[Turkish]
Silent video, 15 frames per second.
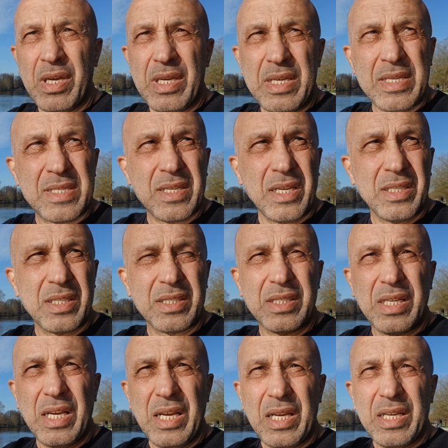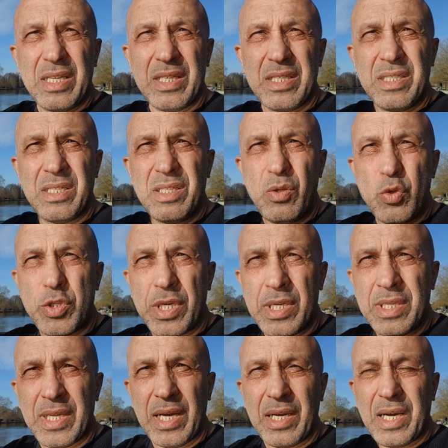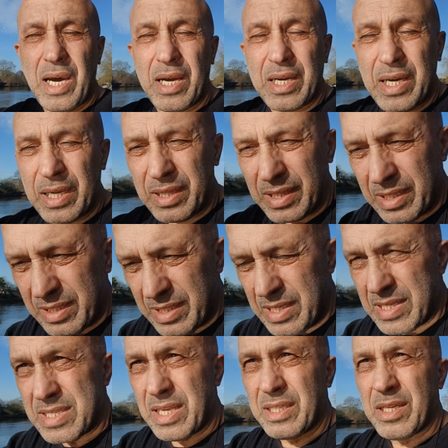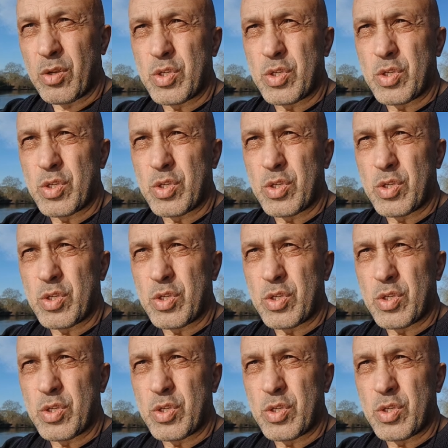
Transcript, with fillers: insanların üzerinden katlettiği insanlar